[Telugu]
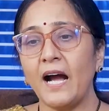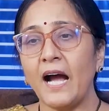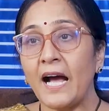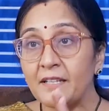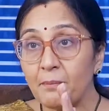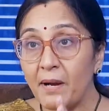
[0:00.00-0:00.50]

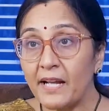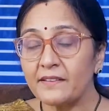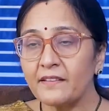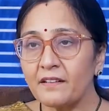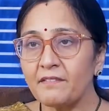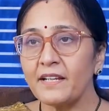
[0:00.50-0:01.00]
అది
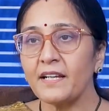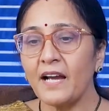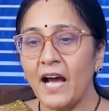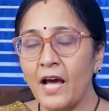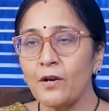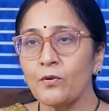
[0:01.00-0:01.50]
మాత్రమే
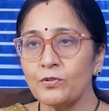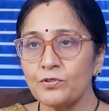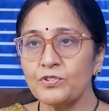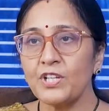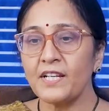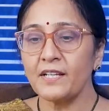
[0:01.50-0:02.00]
ఆ రోజు
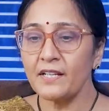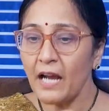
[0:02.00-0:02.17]
జరిగిన